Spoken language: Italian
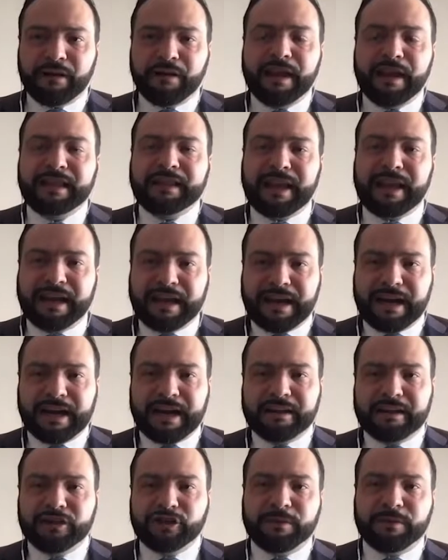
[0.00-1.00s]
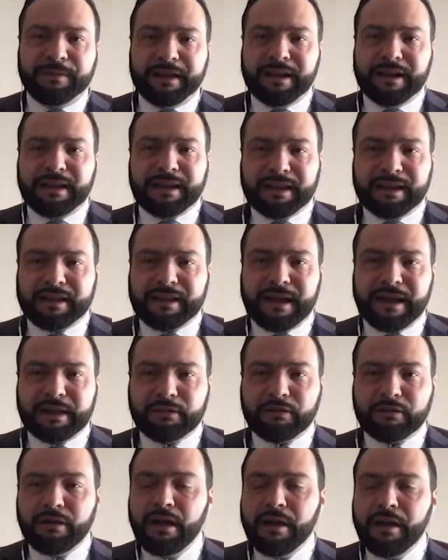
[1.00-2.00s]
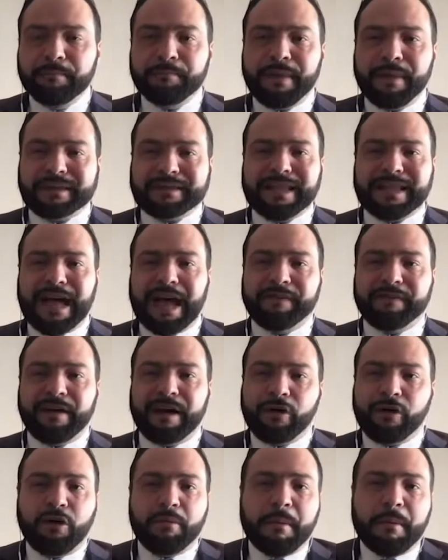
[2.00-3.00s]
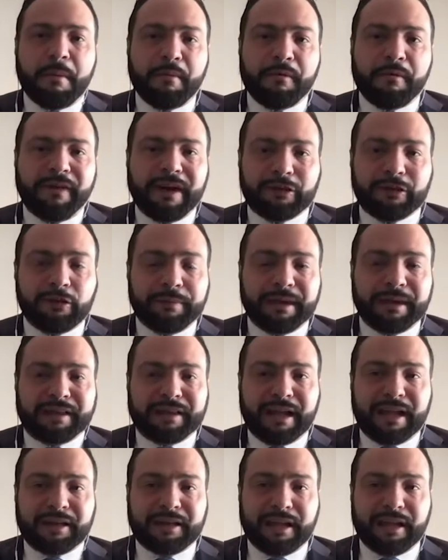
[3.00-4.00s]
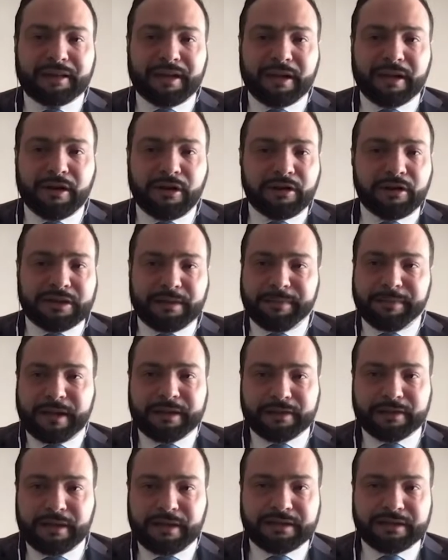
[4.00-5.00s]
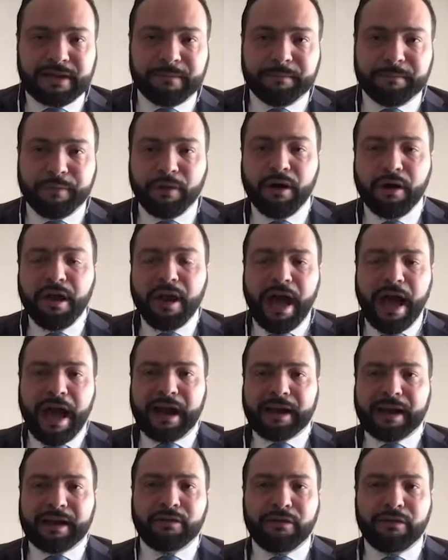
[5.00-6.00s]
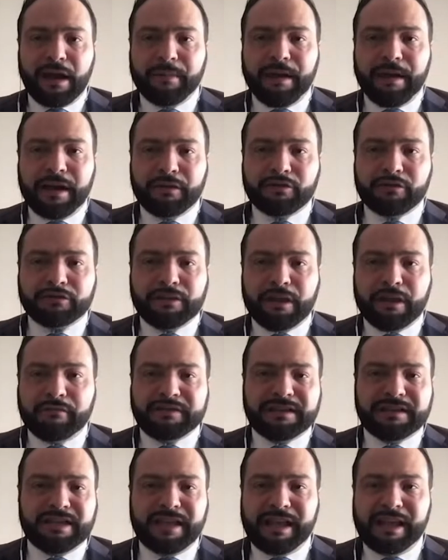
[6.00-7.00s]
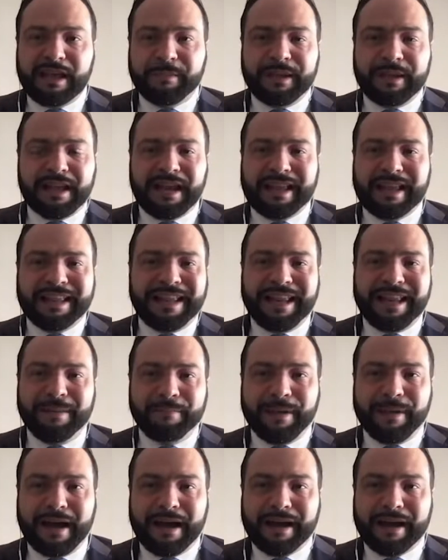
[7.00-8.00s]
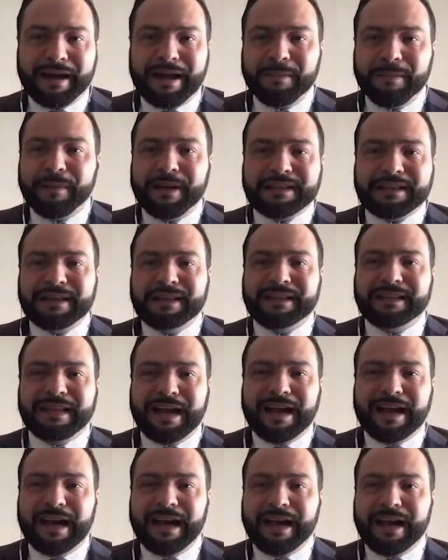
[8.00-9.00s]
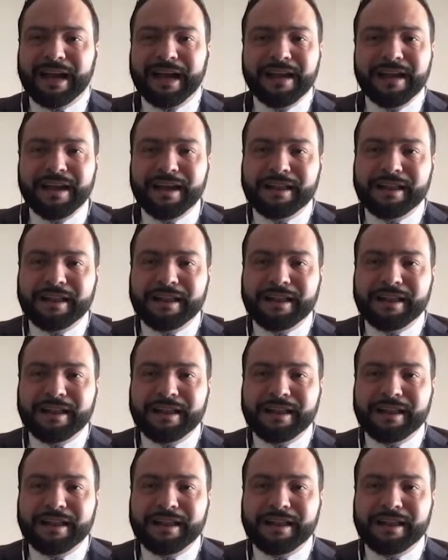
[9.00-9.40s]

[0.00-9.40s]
vanno a integrare la disciplina del trattato. Bastava, come abbiamo fatto per tante altre cose, penso ad esempio al regolamento sui requisiti di capitale delle banche, presentare